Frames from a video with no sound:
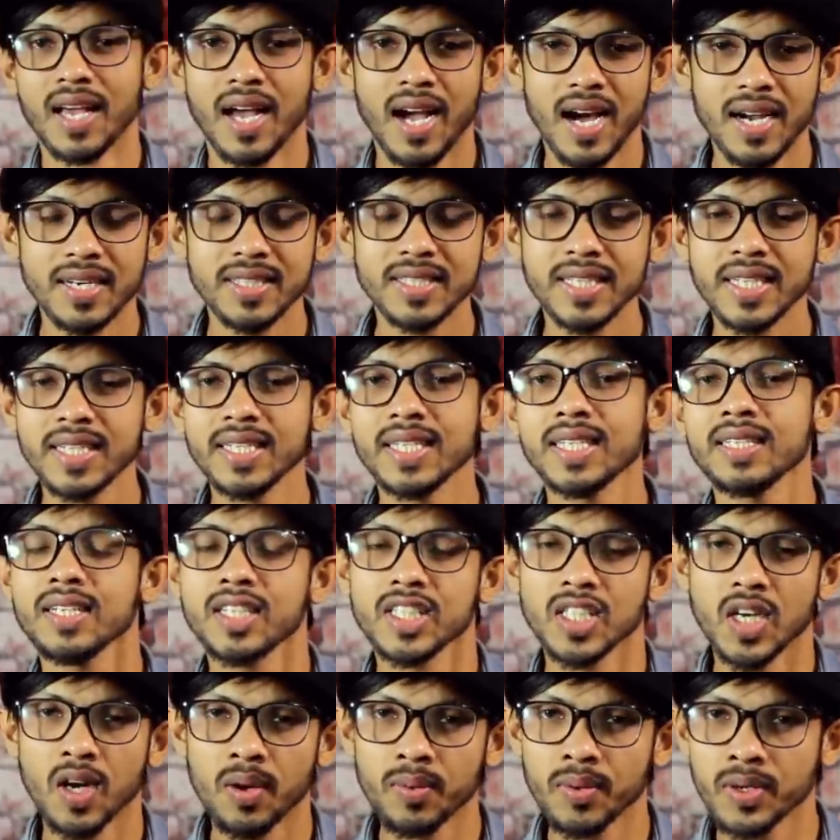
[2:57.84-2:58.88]
আর সেই ক্ষেত্রে
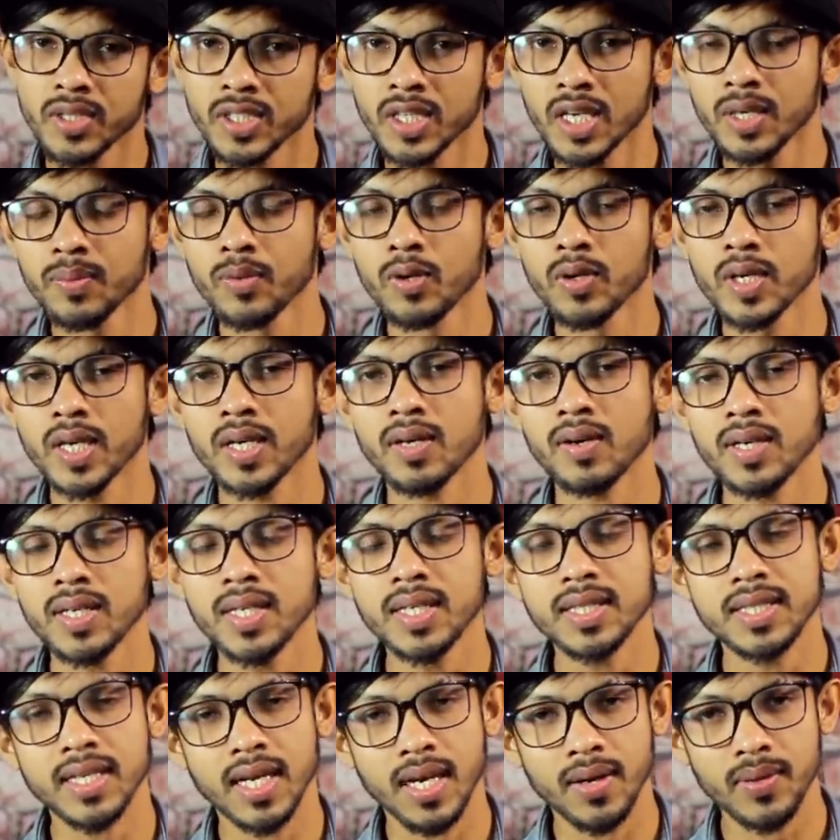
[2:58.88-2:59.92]
সাময়িক সেই ভুলটা করেনি
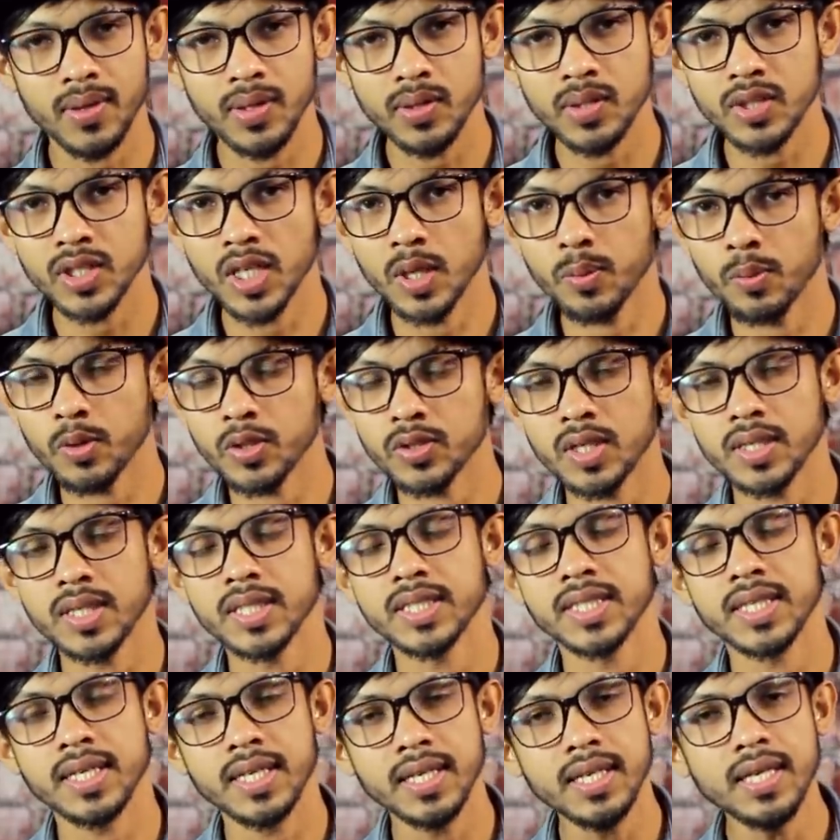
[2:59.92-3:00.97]
তারাও কিন্তু সেই প্রসেসরটাই
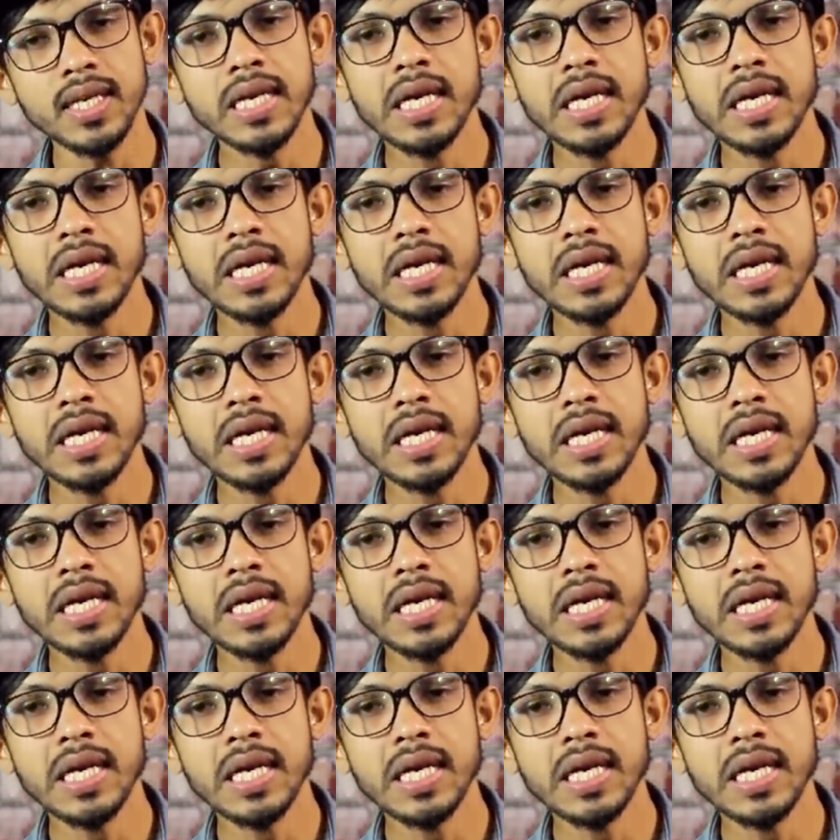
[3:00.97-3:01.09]
সেখানে